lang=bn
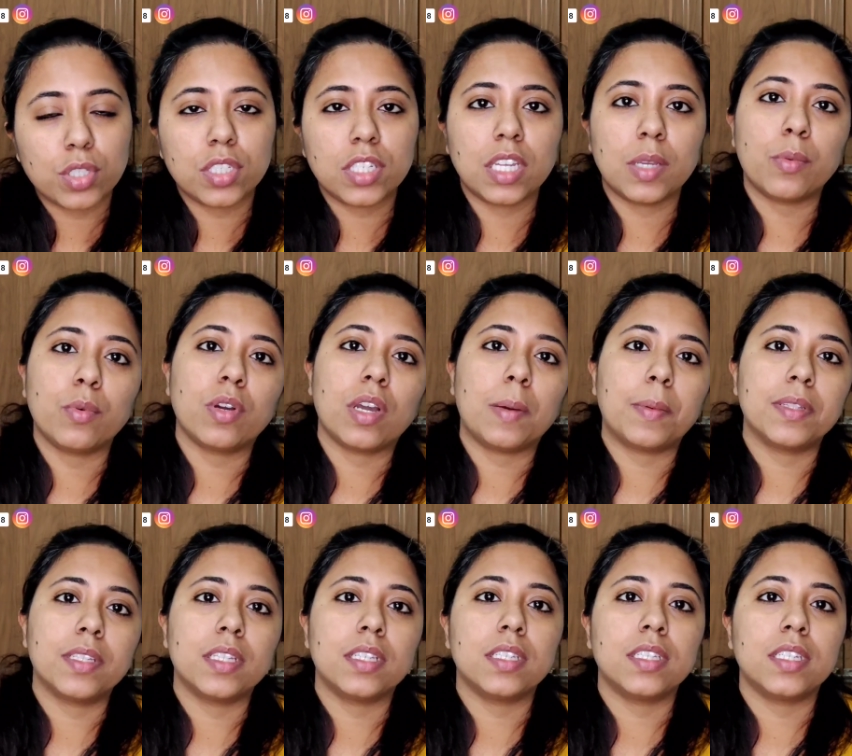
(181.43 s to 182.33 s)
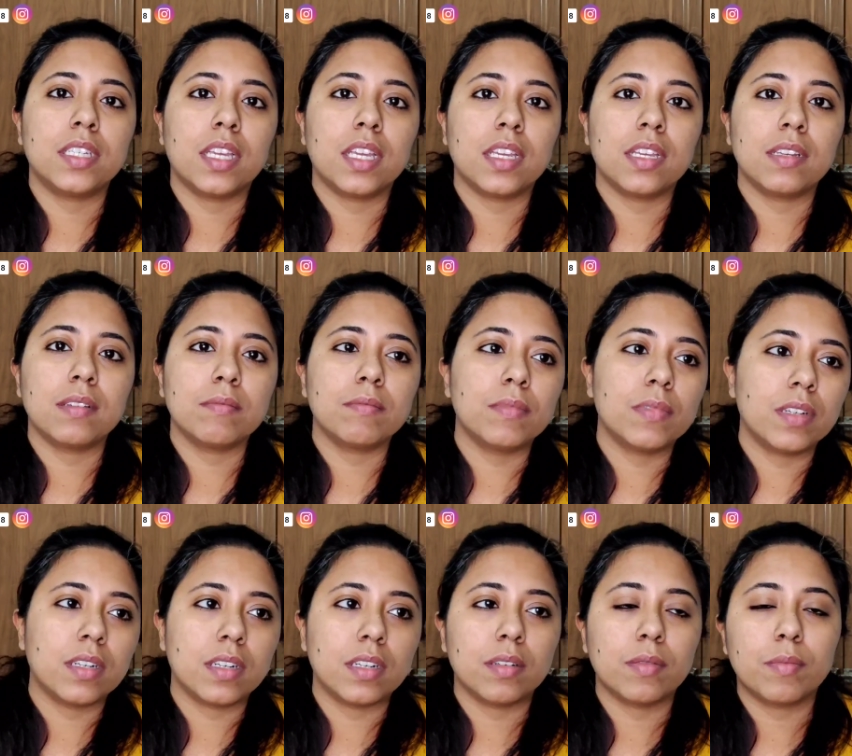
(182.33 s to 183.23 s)
করছে এবং আমাদের নিয়ে
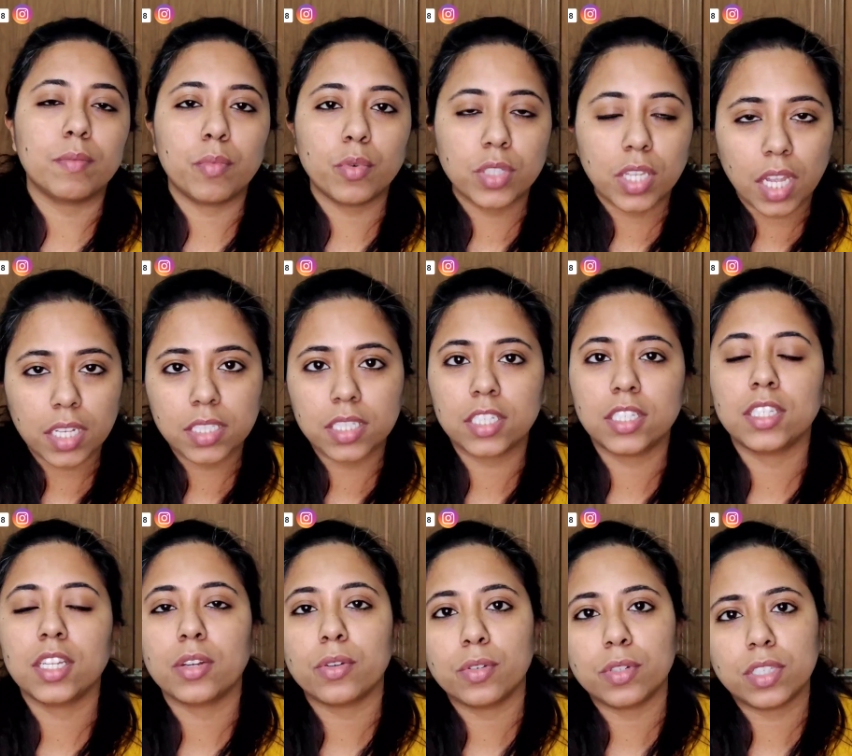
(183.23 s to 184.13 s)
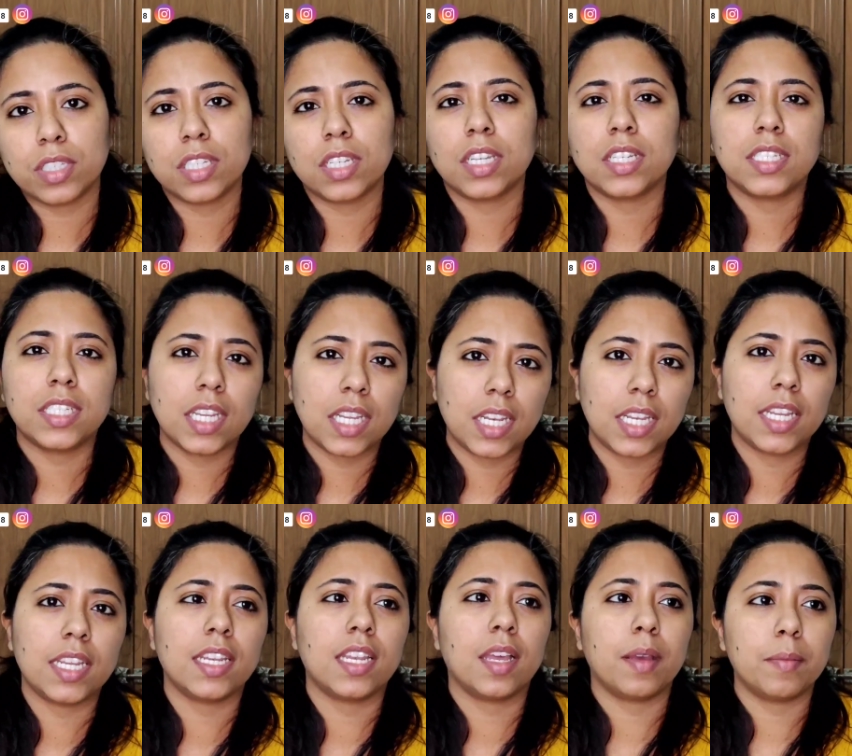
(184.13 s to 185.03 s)
বোঝার চেষ্টা করছে
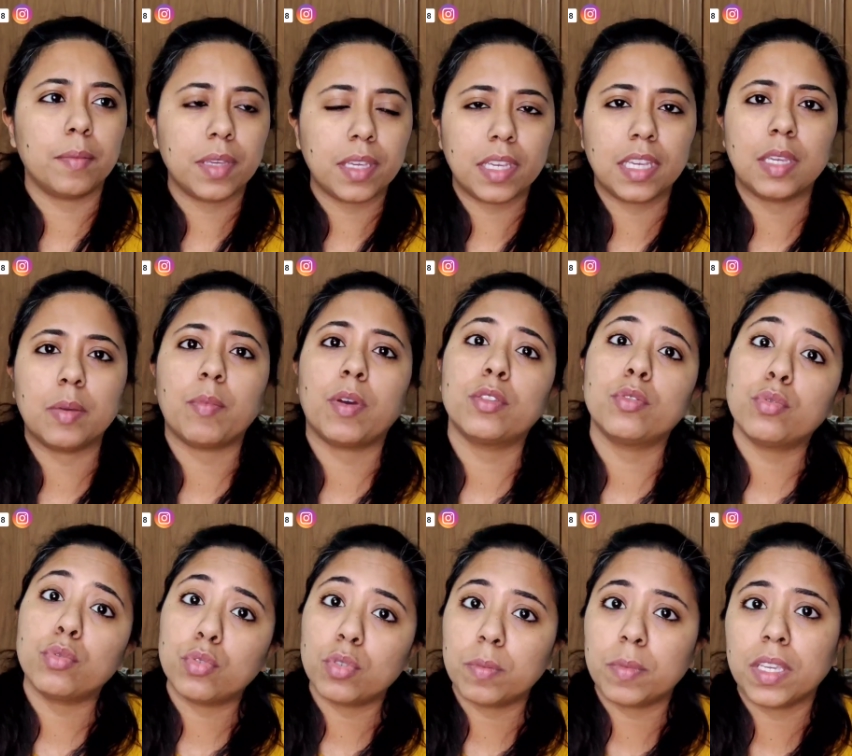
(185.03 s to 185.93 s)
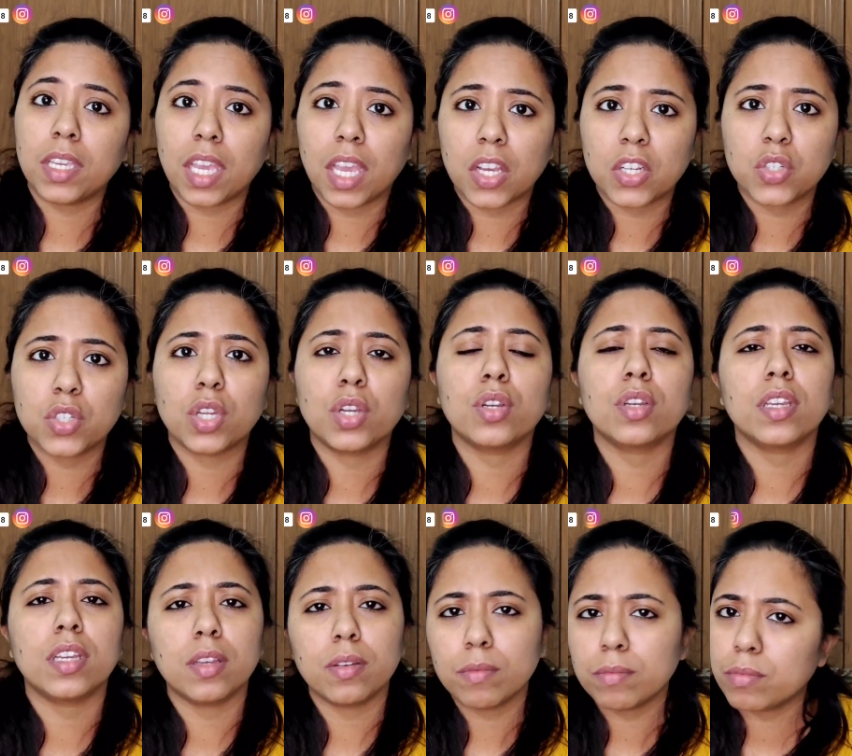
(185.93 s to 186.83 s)
ছেলে না মেয়ে বা দুটো মেয়ে
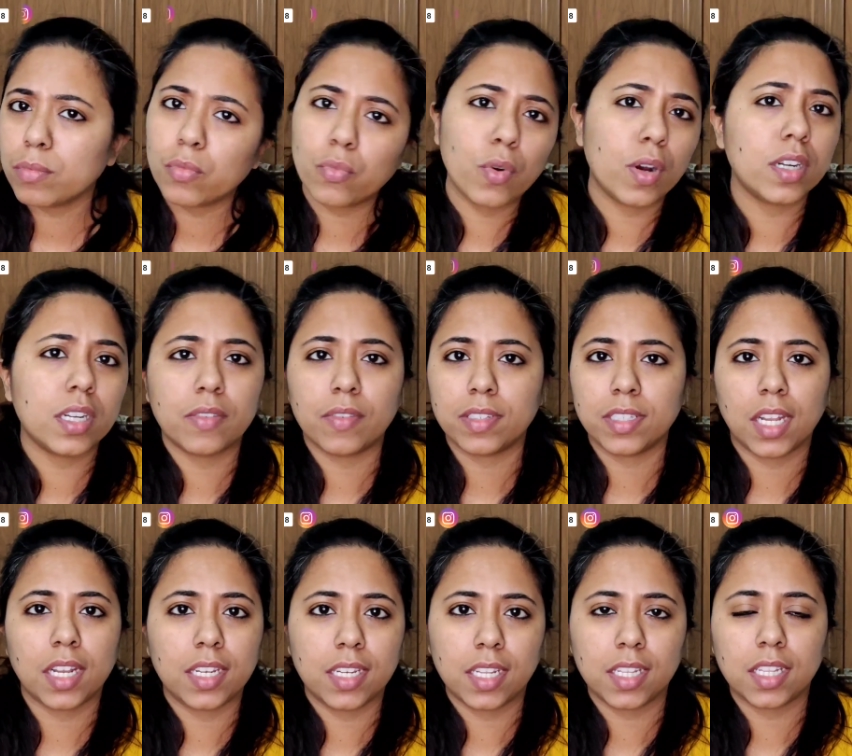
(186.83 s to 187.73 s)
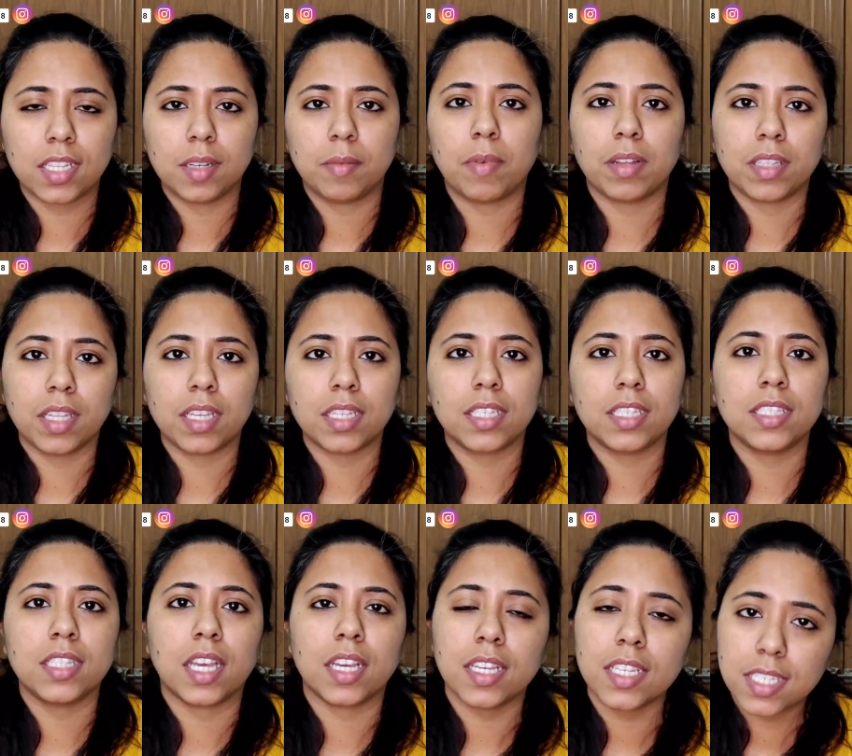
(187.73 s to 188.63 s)
একসঙ্গে বটে বা জানি না তাদের মাথায়
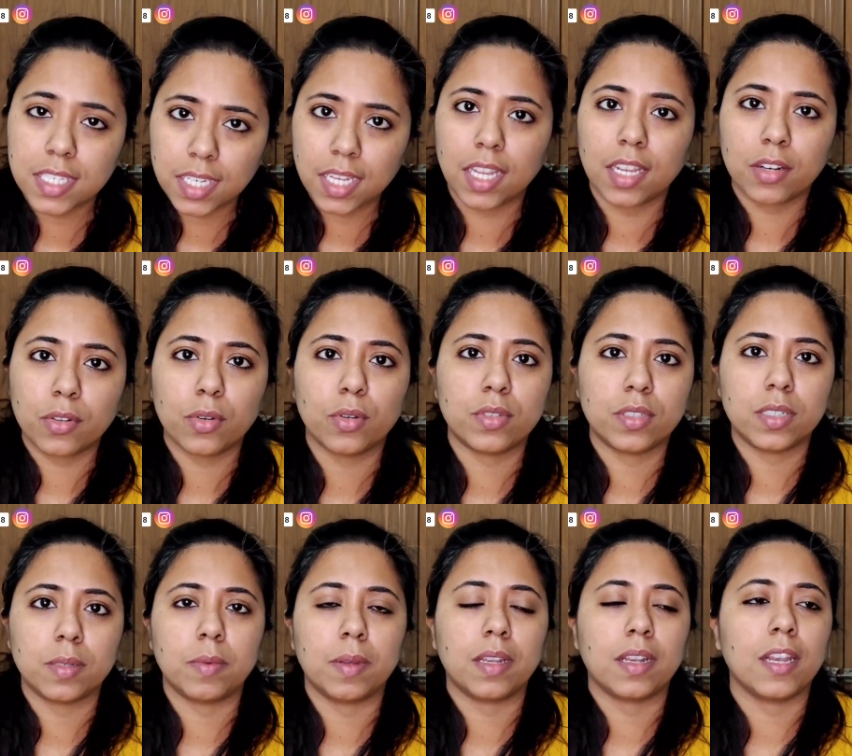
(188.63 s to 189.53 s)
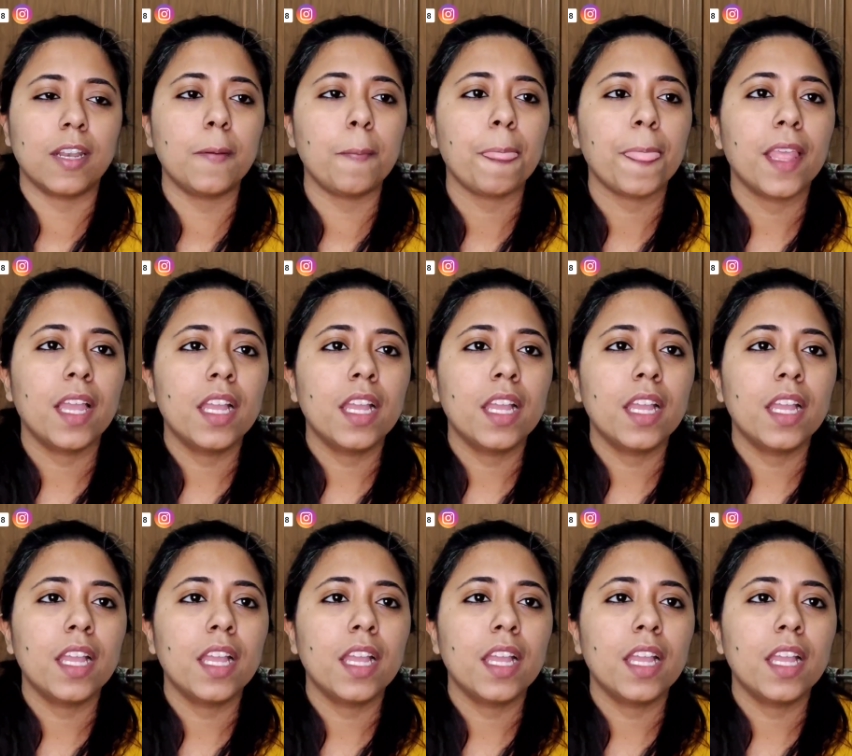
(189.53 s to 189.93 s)
কি থাকে স্টেয়ার করছে মেনলি